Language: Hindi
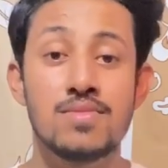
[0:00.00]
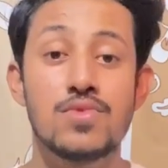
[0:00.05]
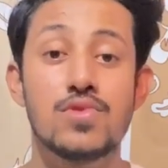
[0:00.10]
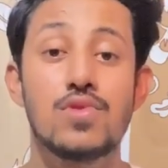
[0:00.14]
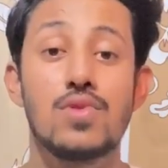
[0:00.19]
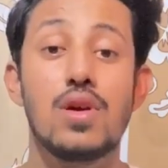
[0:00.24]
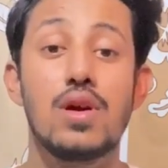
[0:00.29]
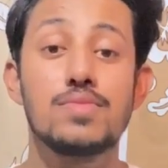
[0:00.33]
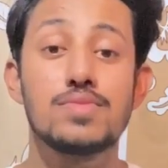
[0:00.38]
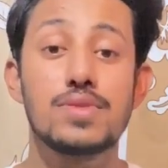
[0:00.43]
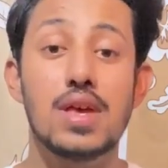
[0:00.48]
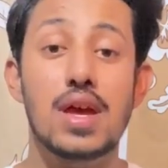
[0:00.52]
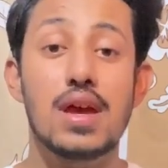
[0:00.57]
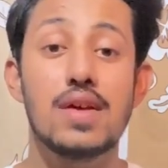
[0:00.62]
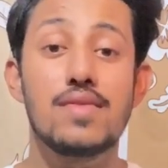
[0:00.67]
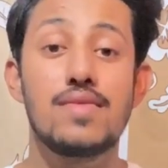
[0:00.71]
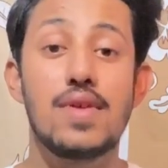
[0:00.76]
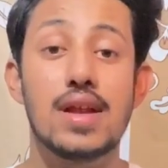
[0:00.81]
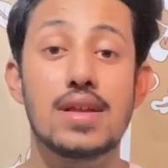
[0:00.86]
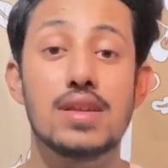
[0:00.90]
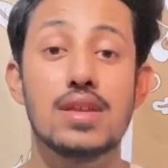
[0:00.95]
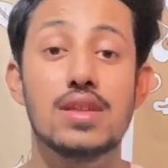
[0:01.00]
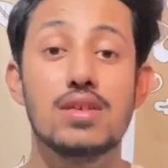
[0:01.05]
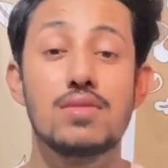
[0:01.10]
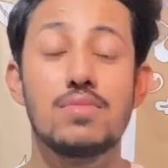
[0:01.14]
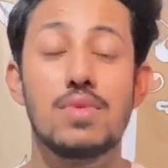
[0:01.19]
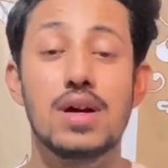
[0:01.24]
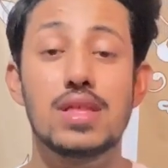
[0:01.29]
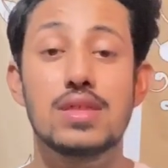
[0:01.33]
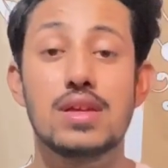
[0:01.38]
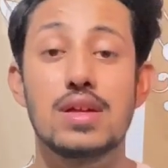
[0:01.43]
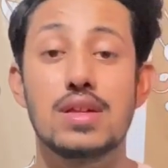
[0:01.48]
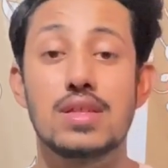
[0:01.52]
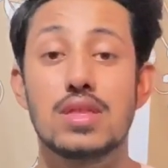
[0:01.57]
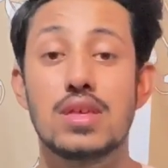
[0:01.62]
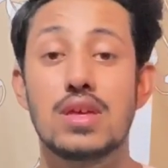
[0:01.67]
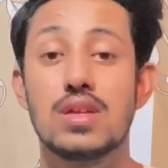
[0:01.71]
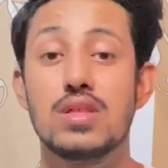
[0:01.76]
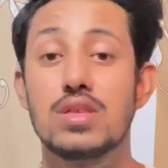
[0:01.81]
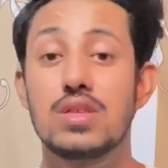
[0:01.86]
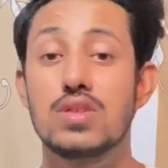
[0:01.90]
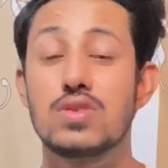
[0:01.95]
तो अब सेकंड फैक्टर की बात करते
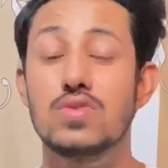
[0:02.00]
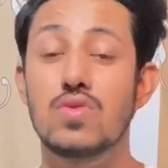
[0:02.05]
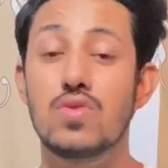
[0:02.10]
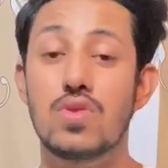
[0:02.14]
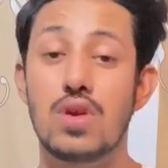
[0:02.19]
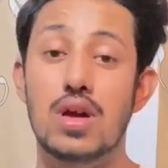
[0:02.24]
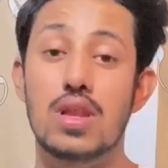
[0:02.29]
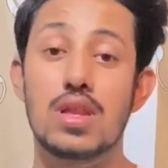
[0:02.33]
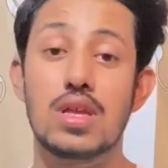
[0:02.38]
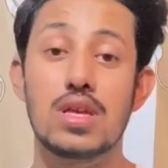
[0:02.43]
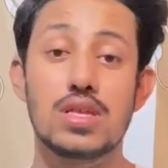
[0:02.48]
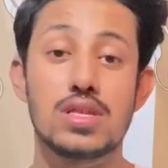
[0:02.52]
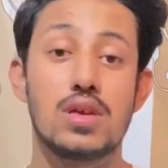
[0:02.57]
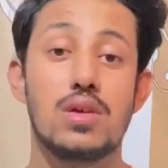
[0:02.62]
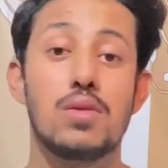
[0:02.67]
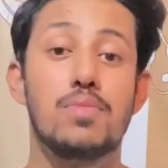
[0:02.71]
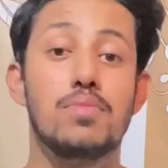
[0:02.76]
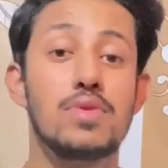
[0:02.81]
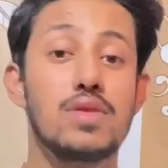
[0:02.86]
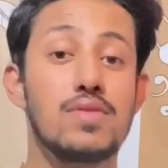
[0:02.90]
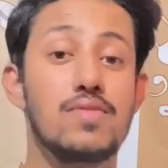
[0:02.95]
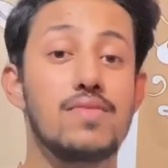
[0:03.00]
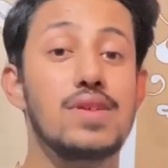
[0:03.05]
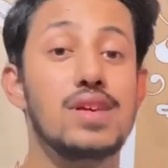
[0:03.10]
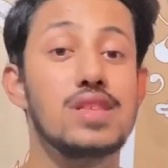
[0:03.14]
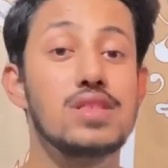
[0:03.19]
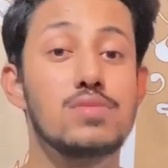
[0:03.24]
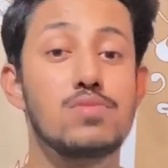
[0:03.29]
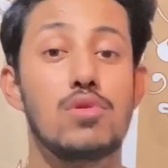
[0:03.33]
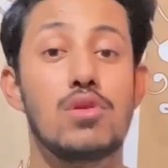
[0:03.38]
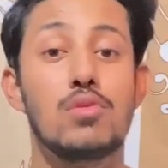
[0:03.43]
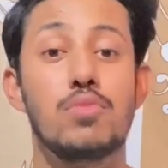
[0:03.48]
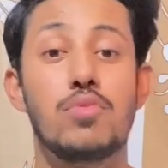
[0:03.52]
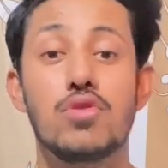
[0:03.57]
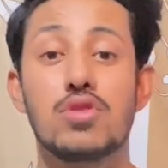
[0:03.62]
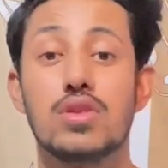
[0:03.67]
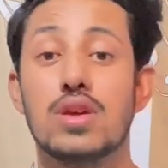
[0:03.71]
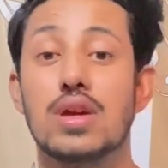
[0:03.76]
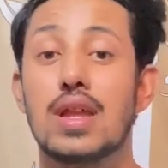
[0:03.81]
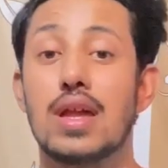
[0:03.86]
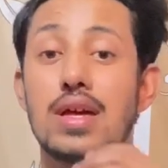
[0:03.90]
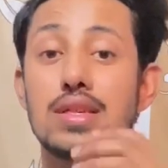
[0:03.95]
हैं जिसको करने से अपनी वेंस पॉप
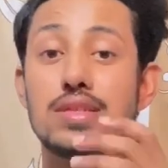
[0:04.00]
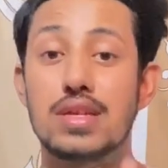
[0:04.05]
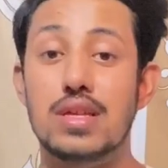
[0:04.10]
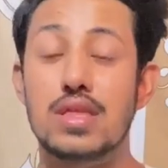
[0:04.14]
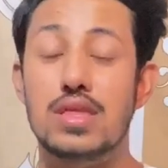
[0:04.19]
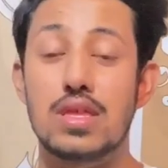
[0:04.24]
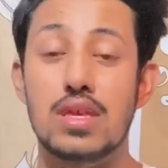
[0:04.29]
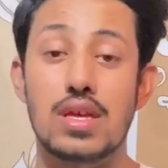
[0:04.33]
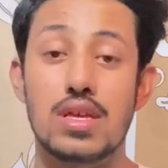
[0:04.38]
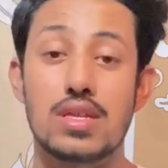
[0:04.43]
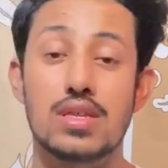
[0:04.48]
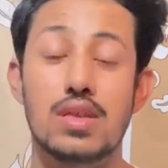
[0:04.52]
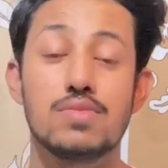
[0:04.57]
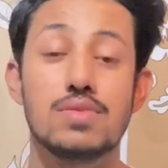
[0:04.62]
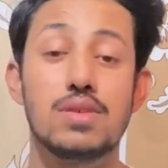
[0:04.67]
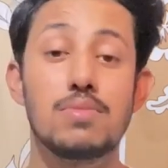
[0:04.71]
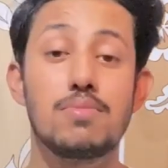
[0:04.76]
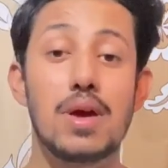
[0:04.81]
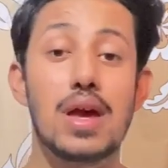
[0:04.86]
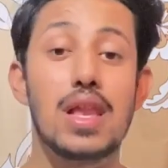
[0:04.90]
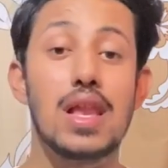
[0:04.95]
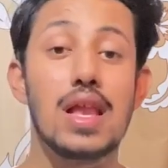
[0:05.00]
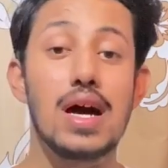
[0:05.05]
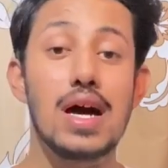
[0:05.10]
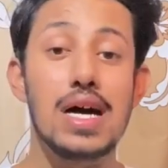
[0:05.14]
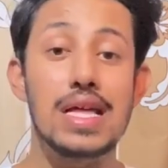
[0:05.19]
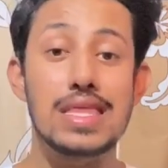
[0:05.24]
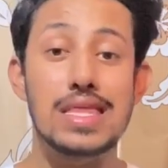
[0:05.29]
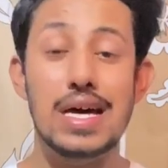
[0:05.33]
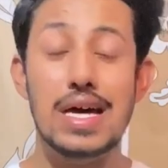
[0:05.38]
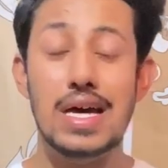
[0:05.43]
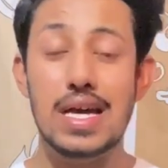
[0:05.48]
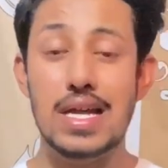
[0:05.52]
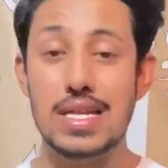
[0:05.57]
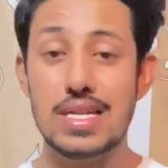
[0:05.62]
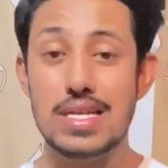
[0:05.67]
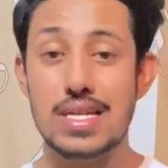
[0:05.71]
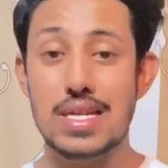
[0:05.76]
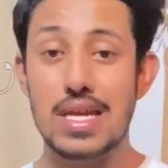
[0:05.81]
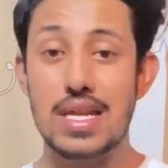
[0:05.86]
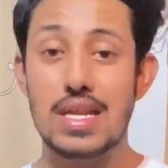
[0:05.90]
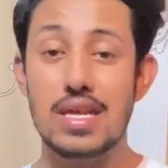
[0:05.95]
आउट करा सकते हैं सबसे पहला आता है
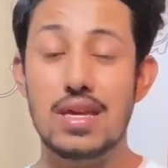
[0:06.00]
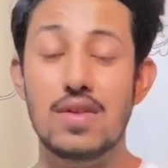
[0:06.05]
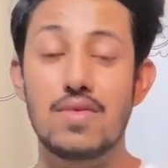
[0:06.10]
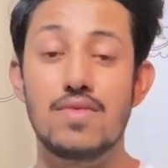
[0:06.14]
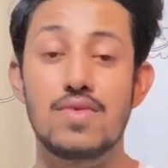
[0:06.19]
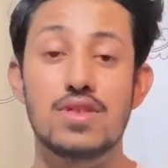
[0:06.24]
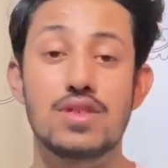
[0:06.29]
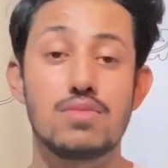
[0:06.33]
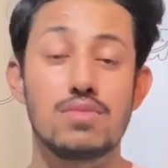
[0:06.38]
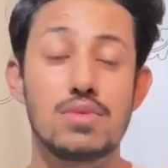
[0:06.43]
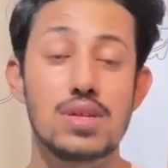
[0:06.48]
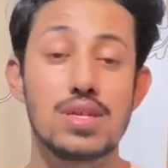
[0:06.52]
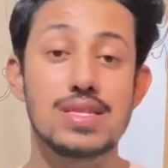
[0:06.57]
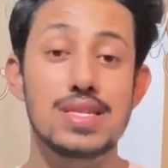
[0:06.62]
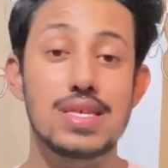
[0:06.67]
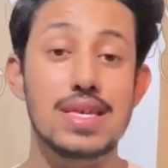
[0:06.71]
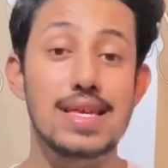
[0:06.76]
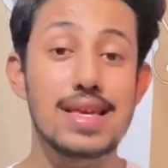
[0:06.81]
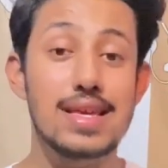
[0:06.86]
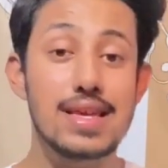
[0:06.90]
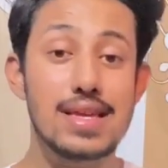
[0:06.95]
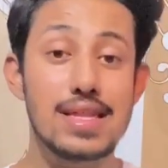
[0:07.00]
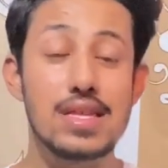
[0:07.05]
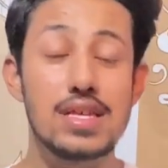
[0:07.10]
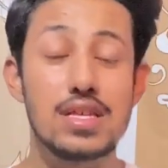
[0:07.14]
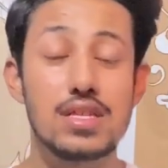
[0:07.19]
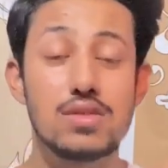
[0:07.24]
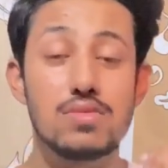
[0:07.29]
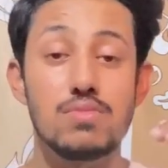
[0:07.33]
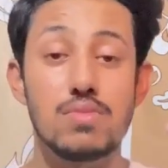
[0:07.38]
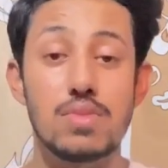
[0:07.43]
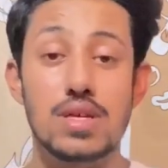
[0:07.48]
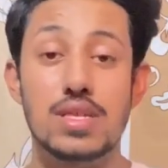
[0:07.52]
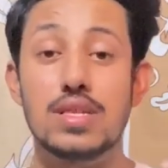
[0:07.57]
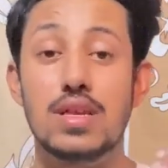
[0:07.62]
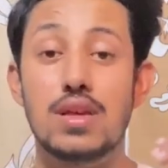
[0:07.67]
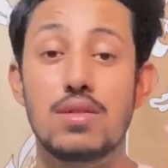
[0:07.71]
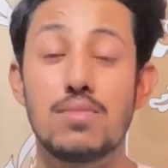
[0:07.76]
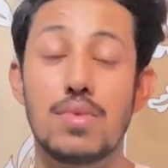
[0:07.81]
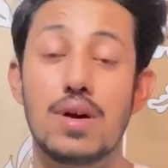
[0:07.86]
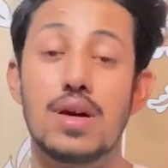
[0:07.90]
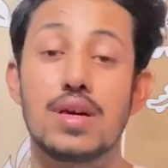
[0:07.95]
ट्रेनिंग विच मीन्स इंक्रीज
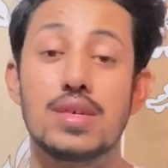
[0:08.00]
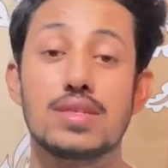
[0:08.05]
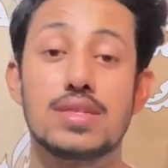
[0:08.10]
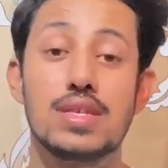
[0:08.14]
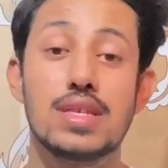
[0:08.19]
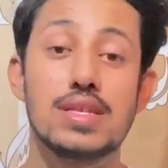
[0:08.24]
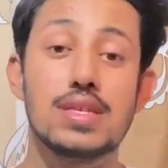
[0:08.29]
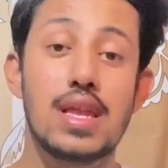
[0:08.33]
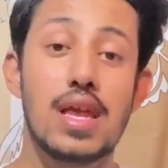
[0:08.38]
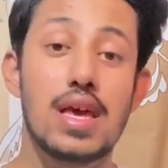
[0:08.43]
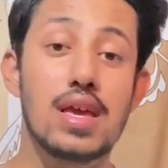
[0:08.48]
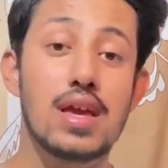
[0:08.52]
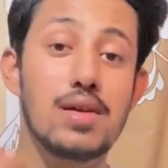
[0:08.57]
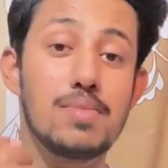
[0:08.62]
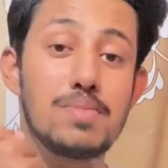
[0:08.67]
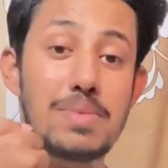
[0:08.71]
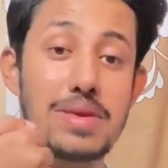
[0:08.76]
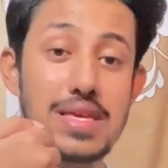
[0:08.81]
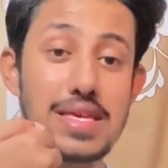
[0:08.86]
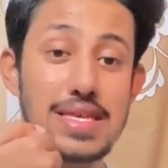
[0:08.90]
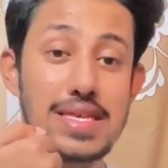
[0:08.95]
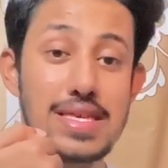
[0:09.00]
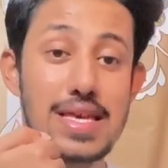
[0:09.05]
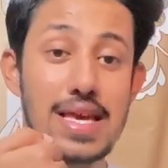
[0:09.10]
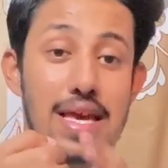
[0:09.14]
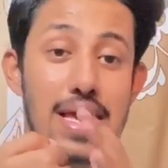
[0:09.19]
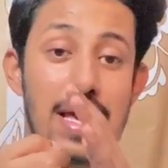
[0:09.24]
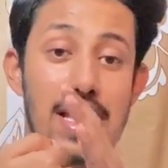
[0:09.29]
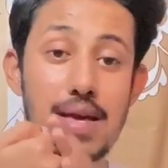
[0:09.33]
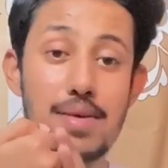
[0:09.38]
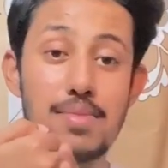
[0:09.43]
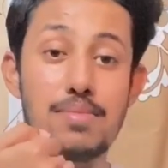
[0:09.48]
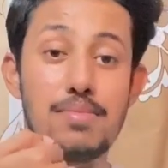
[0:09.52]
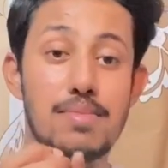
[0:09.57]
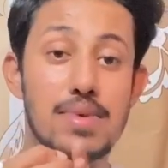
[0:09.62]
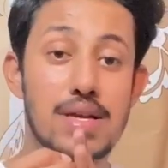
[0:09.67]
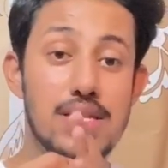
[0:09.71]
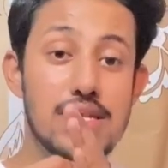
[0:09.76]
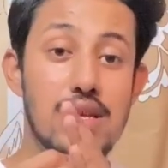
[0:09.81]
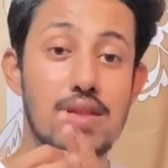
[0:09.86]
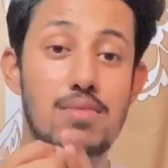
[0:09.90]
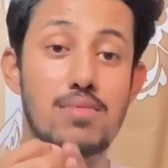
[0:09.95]
मसल मास जस्ट लाइक आपकी ये
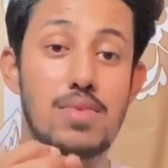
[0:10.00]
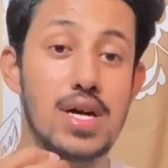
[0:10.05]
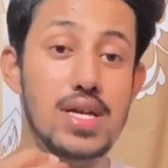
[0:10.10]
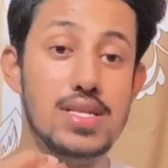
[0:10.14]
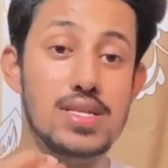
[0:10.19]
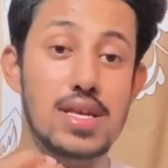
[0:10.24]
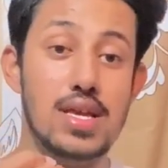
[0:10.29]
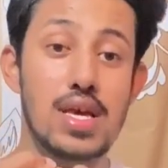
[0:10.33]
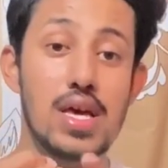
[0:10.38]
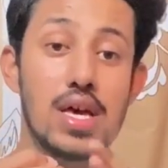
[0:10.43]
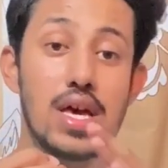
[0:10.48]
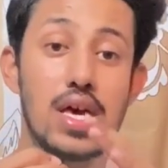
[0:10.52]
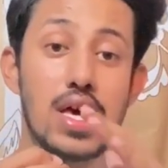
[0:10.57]
मसल मास है